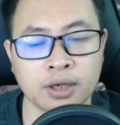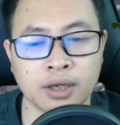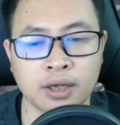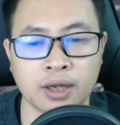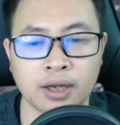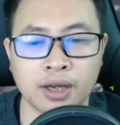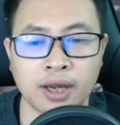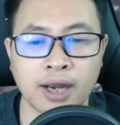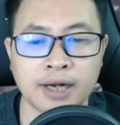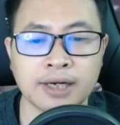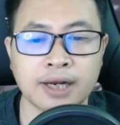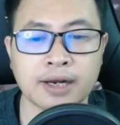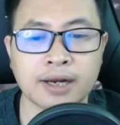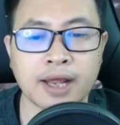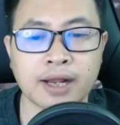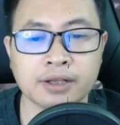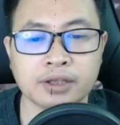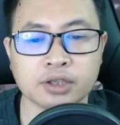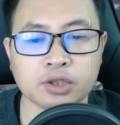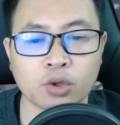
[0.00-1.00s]
Hay là
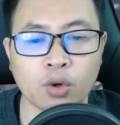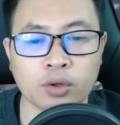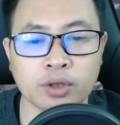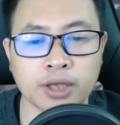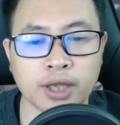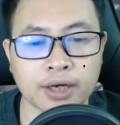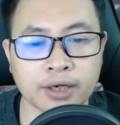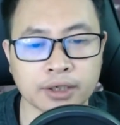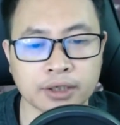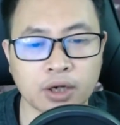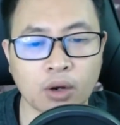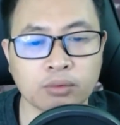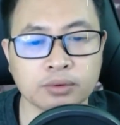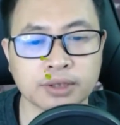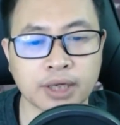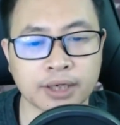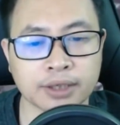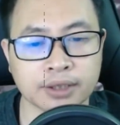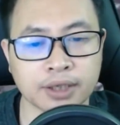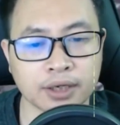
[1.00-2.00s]
đệ tử có tiền không
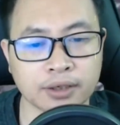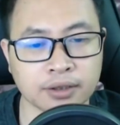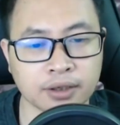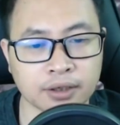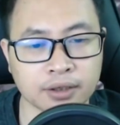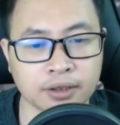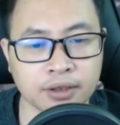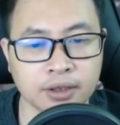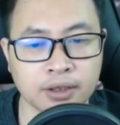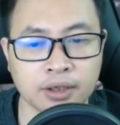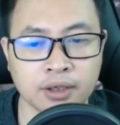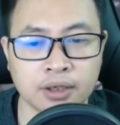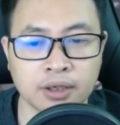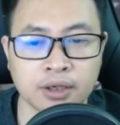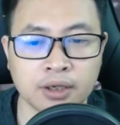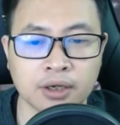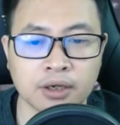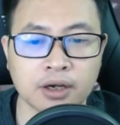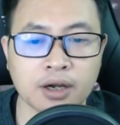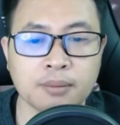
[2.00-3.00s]
dành tình đời
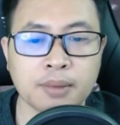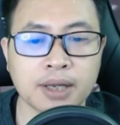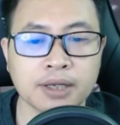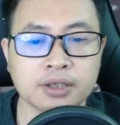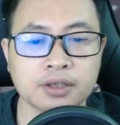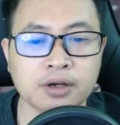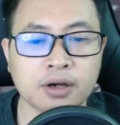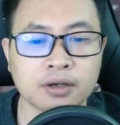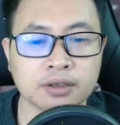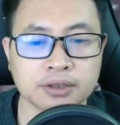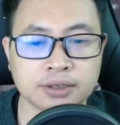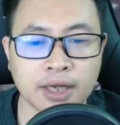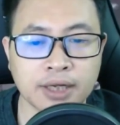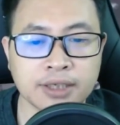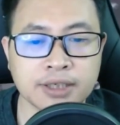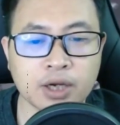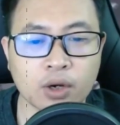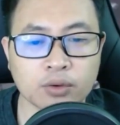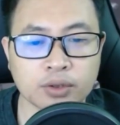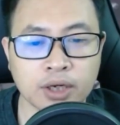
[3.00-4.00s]
Người bình thường sẽ
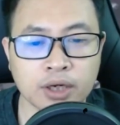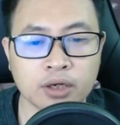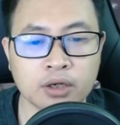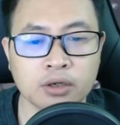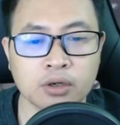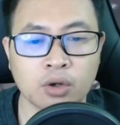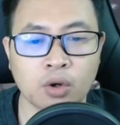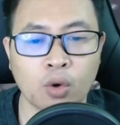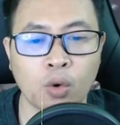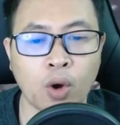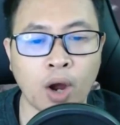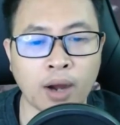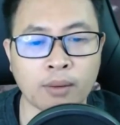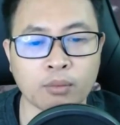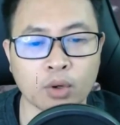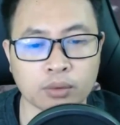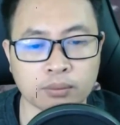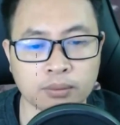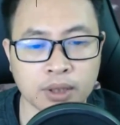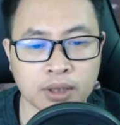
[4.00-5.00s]
nhiều nhất họa
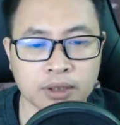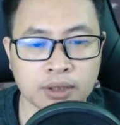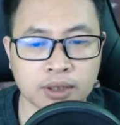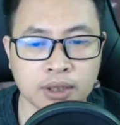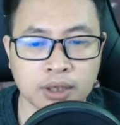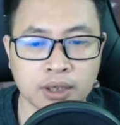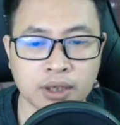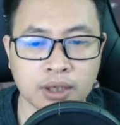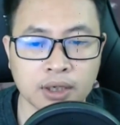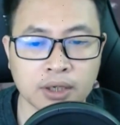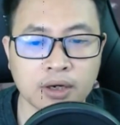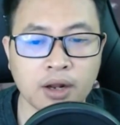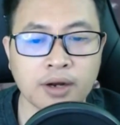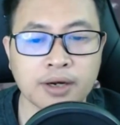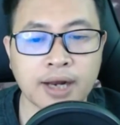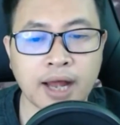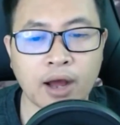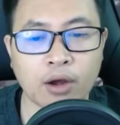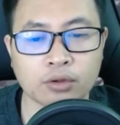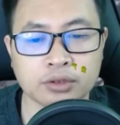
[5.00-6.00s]
một bức Nơi
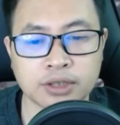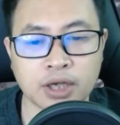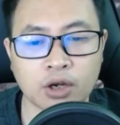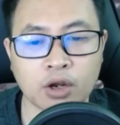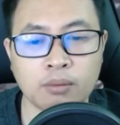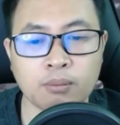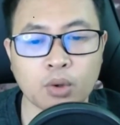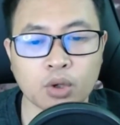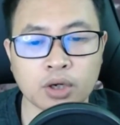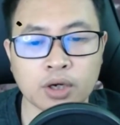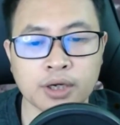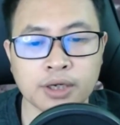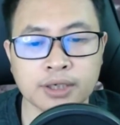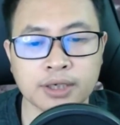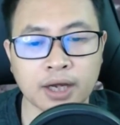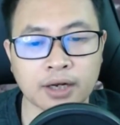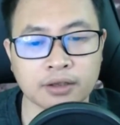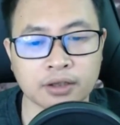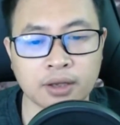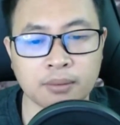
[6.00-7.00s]
nào sẽ có một hơi
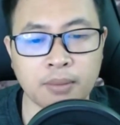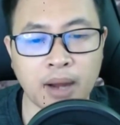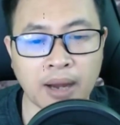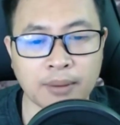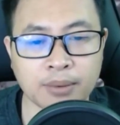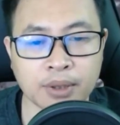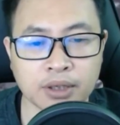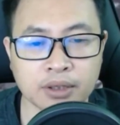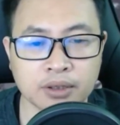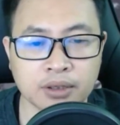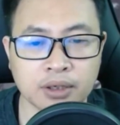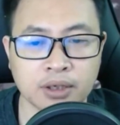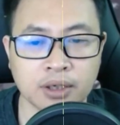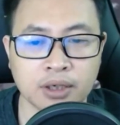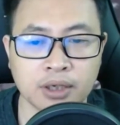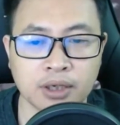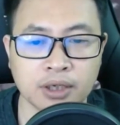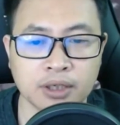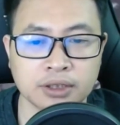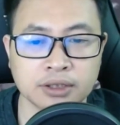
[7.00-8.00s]
cần tới ba bức
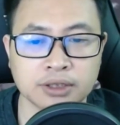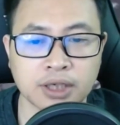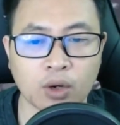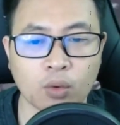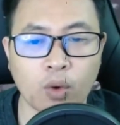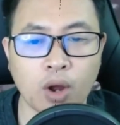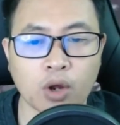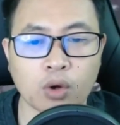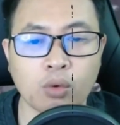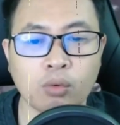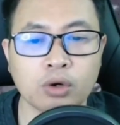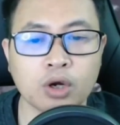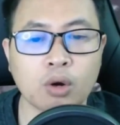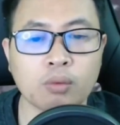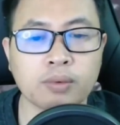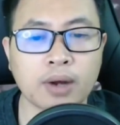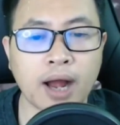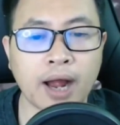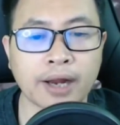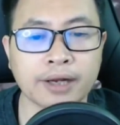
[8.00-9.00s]
Chẳng qua cũng
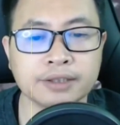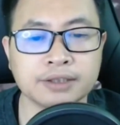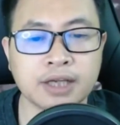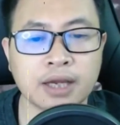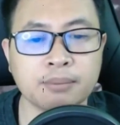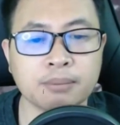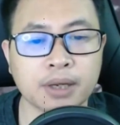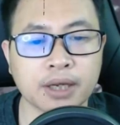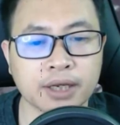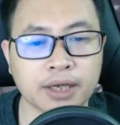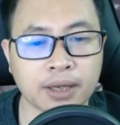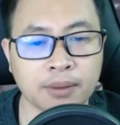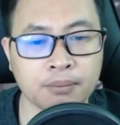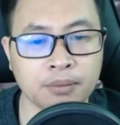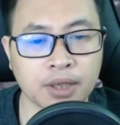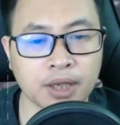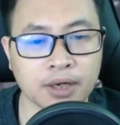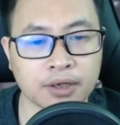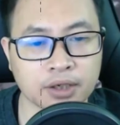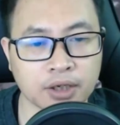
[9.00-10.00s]
không ai chê mình kiếm
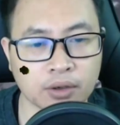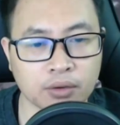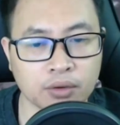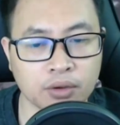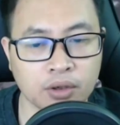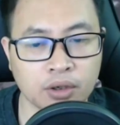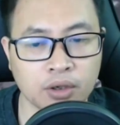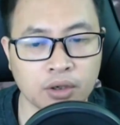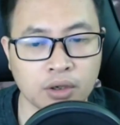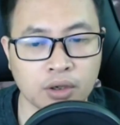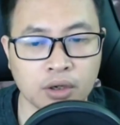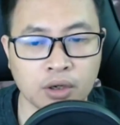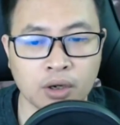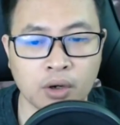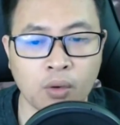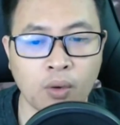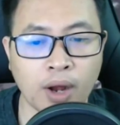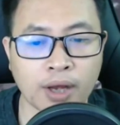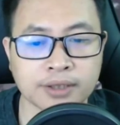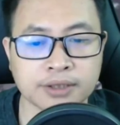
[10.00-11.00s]
tiền nhiều
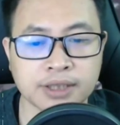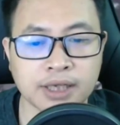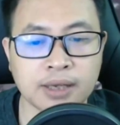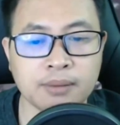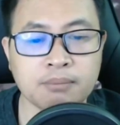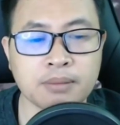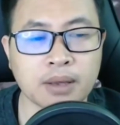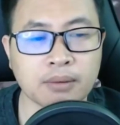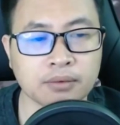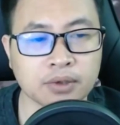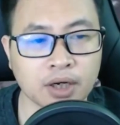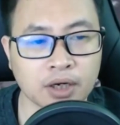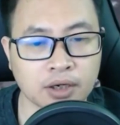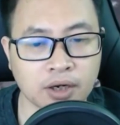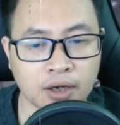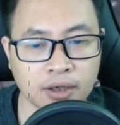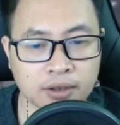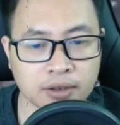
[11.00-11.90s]
Họa sĩ mỉm cười nói